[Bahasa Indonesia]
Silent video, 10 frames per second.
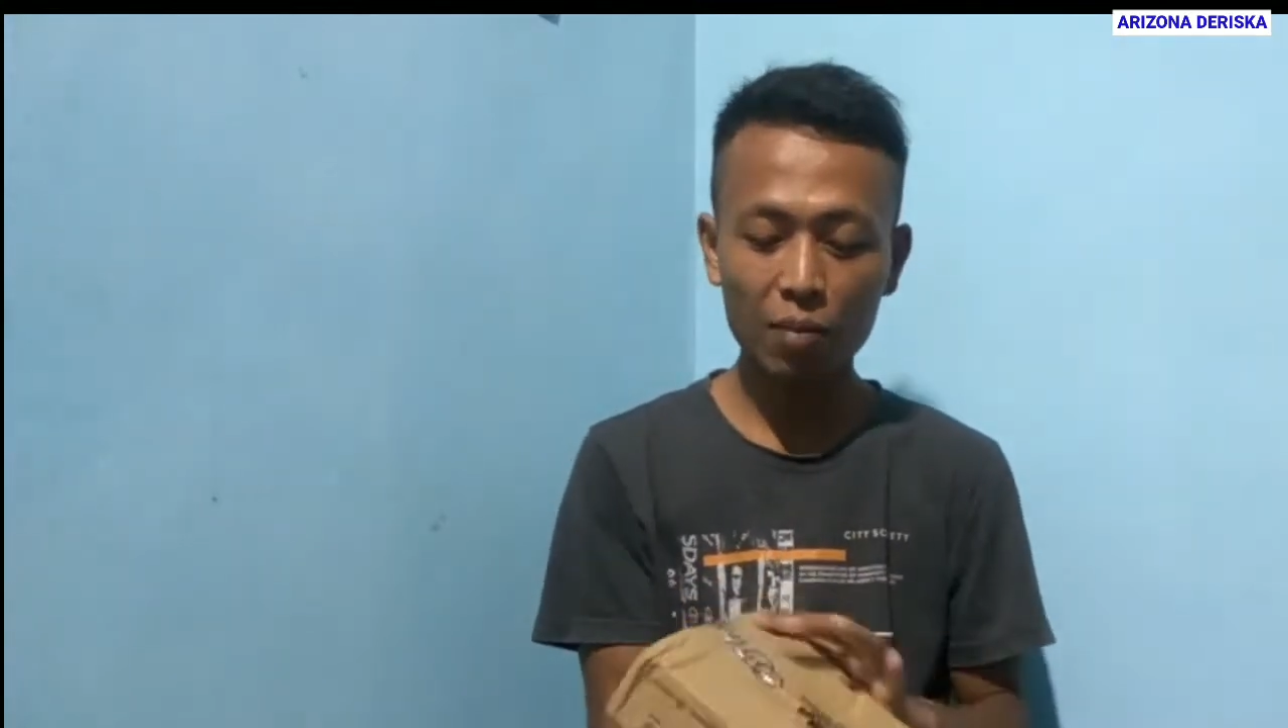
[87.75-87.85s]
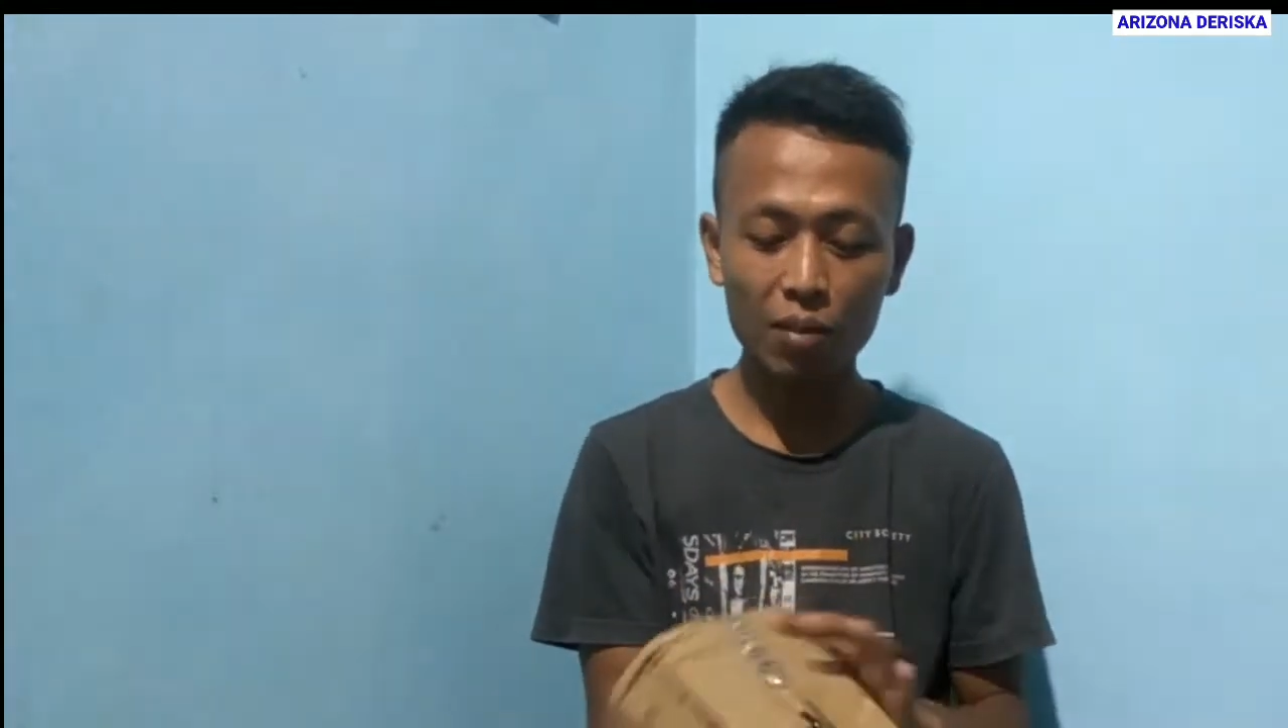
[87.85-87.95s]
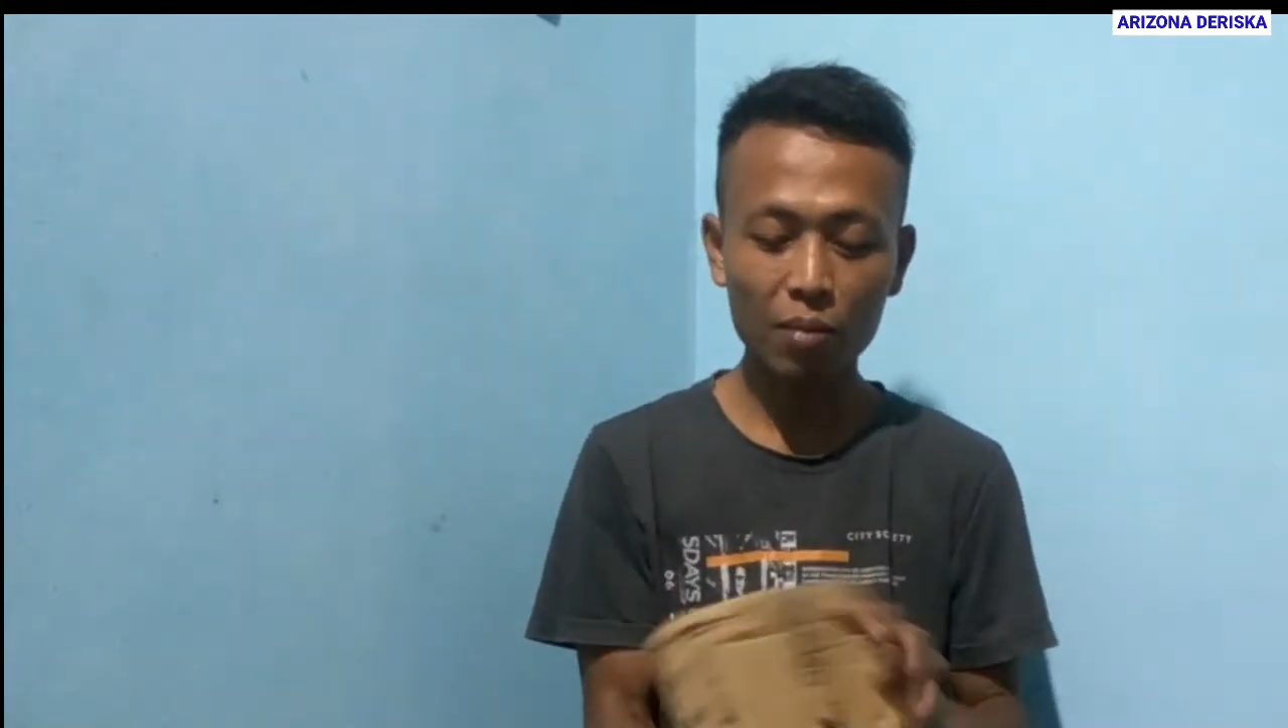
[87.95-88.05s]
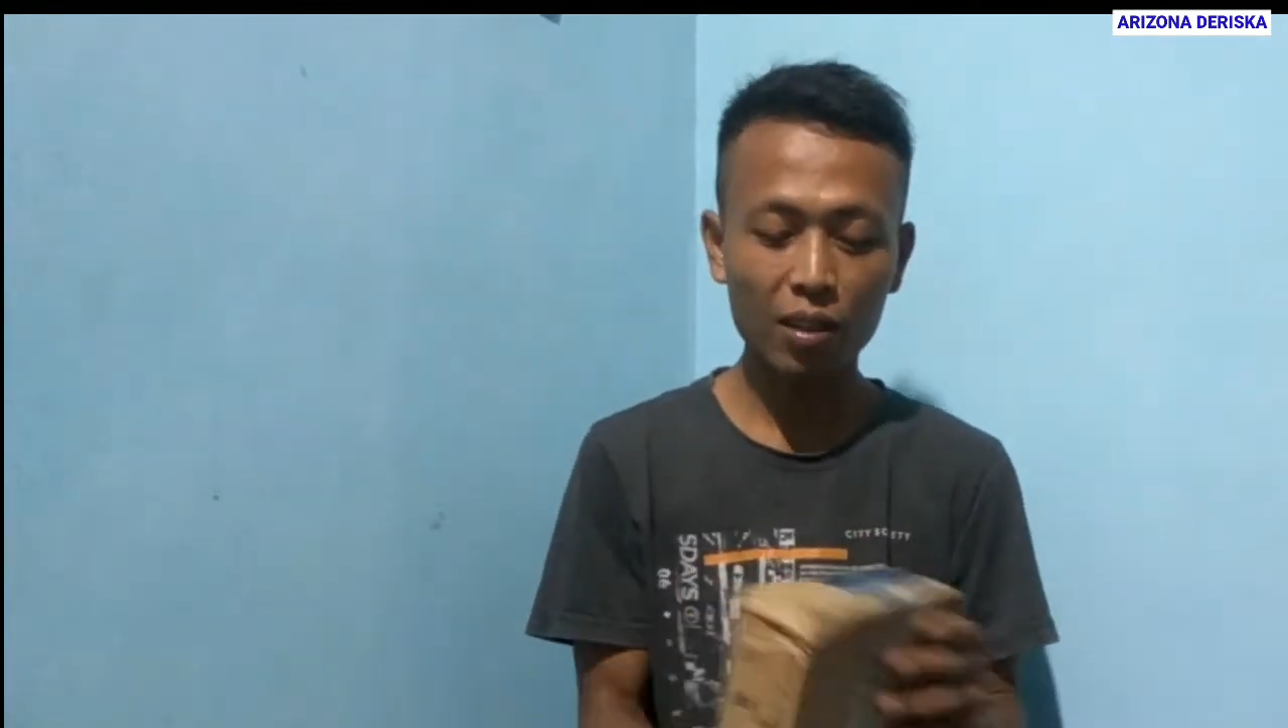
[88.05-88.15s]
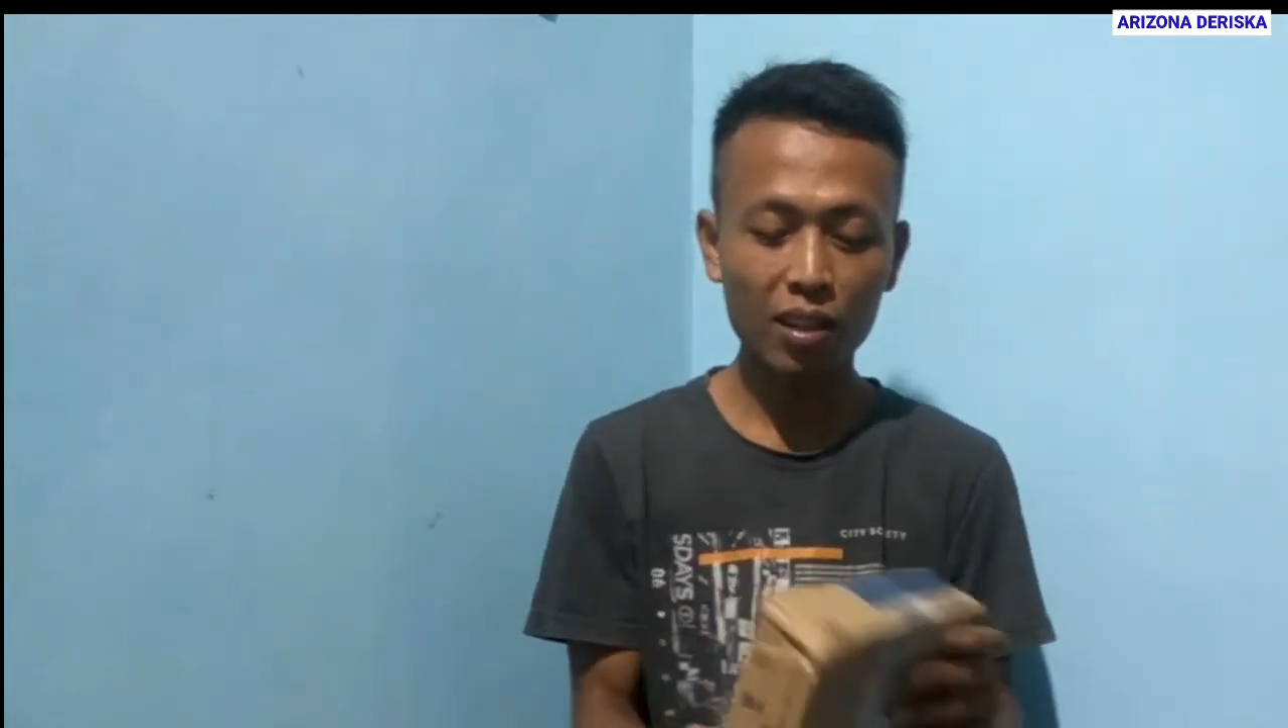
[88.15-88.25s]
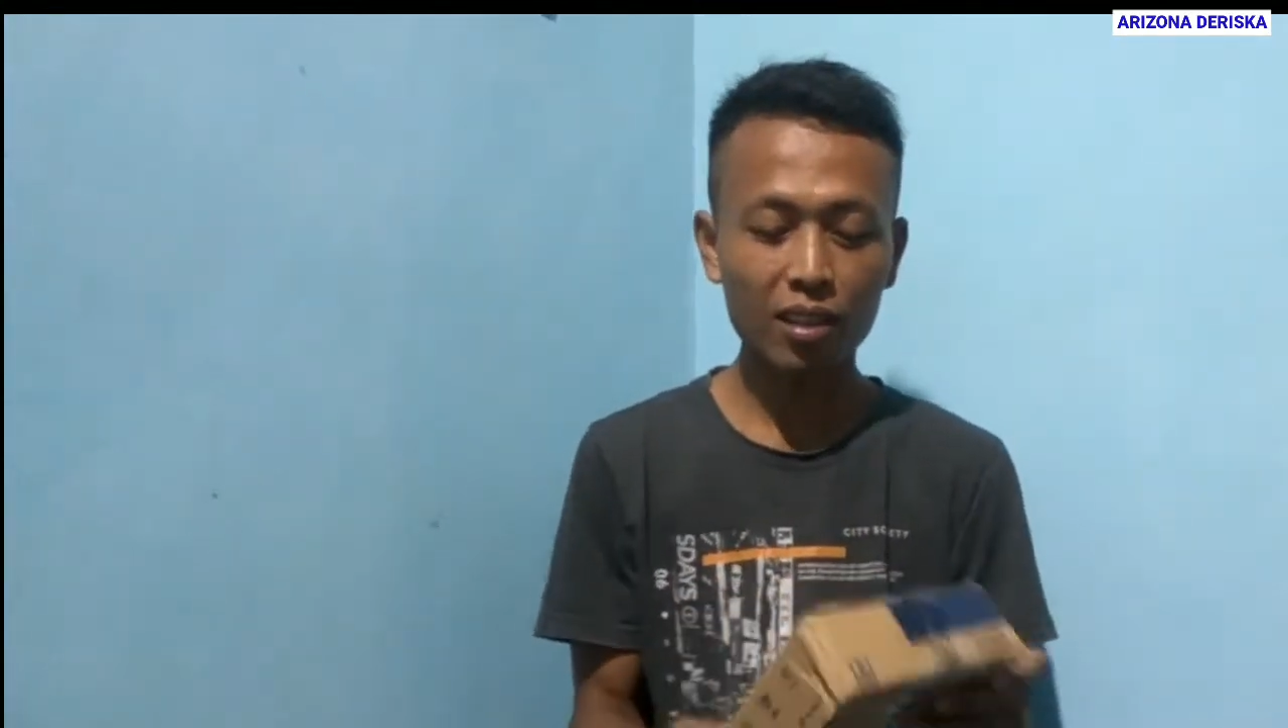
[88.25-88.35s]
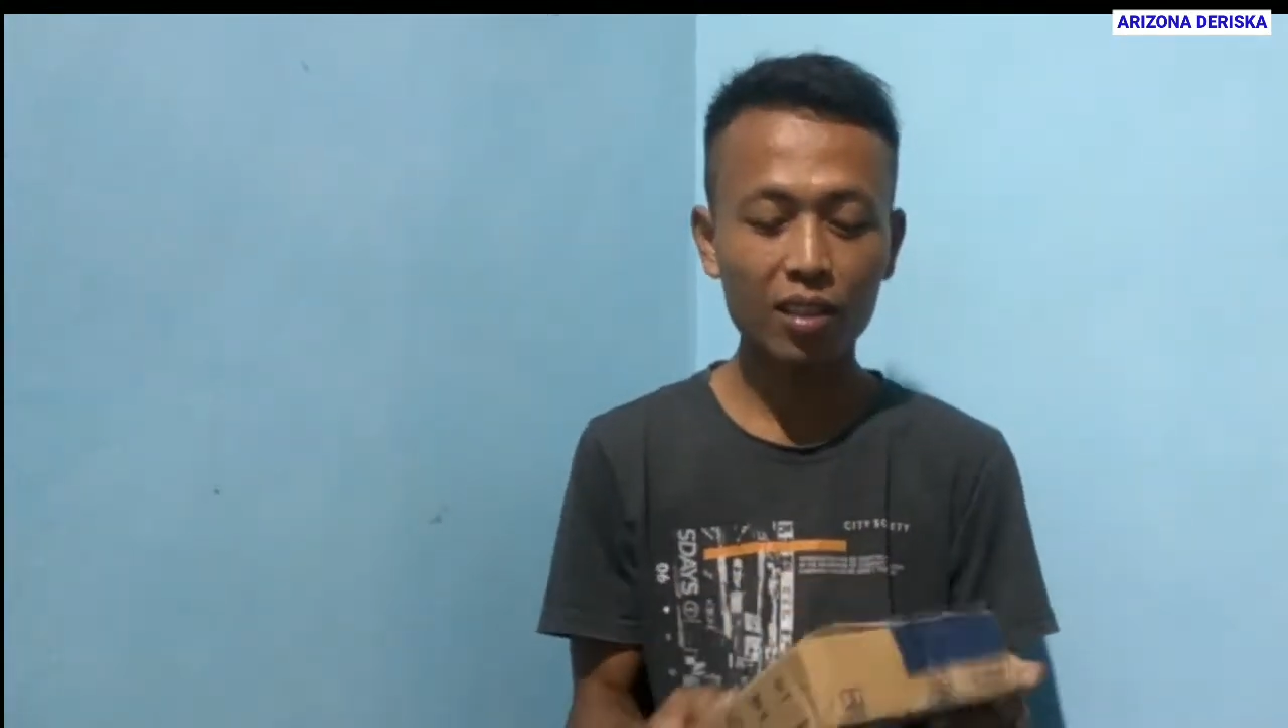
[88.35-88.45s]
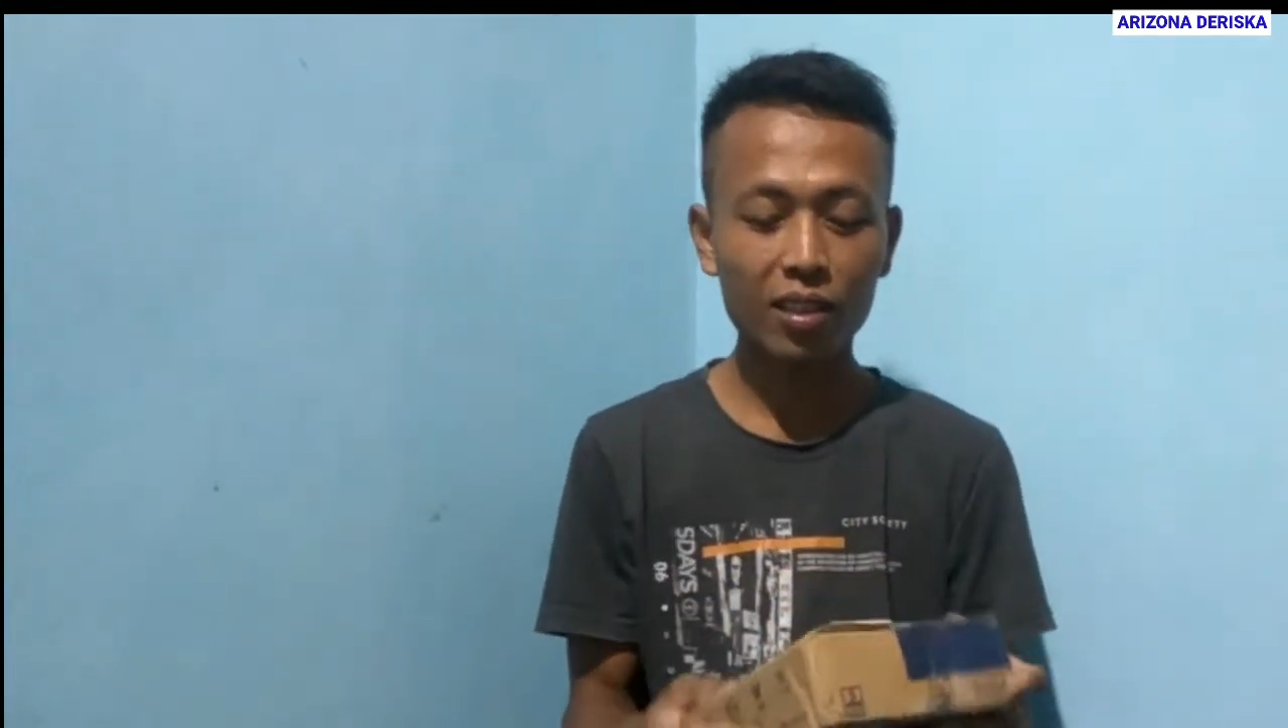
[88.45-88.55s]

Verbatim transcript: teman-teman.